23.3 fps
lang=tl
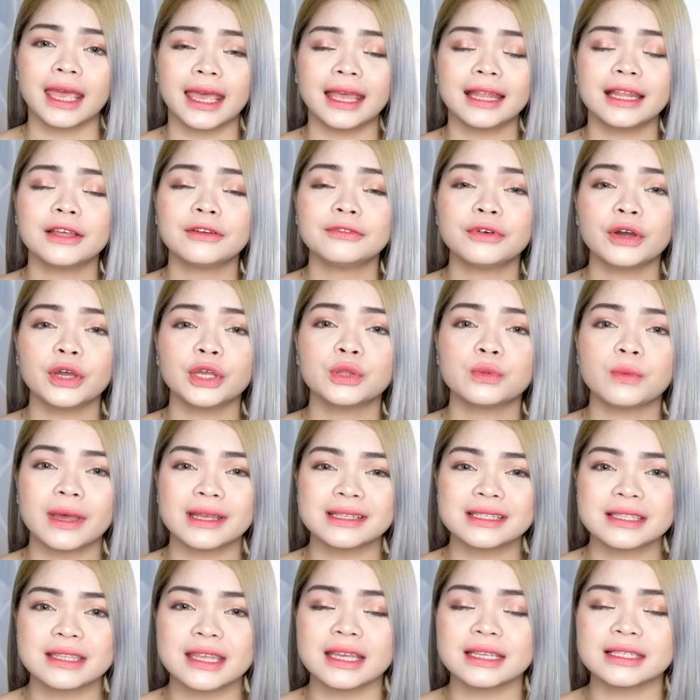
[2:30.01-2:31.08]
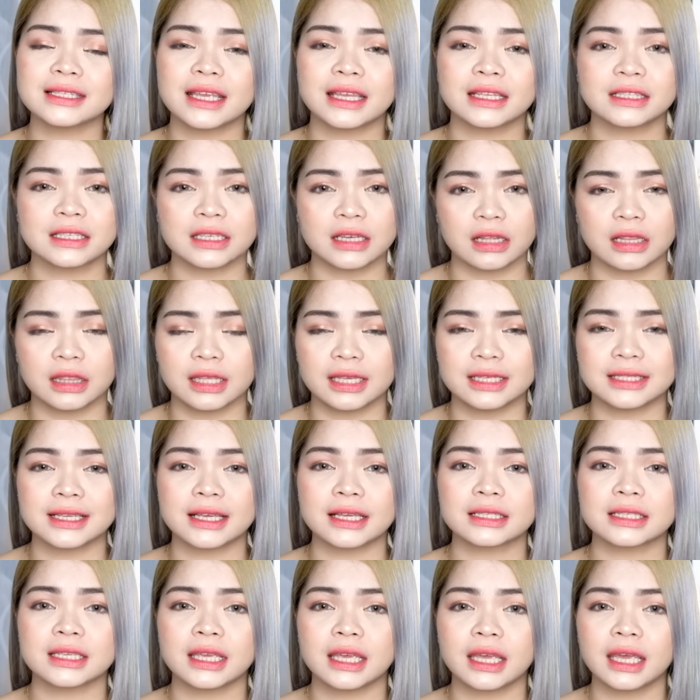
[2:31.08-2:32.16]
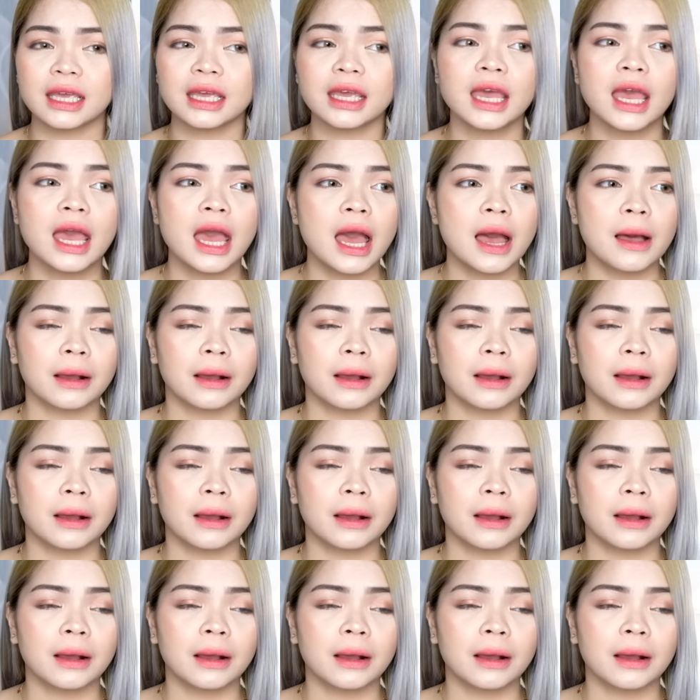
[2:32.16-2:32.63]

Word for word: And avoid Wednesdays and Sundays kasi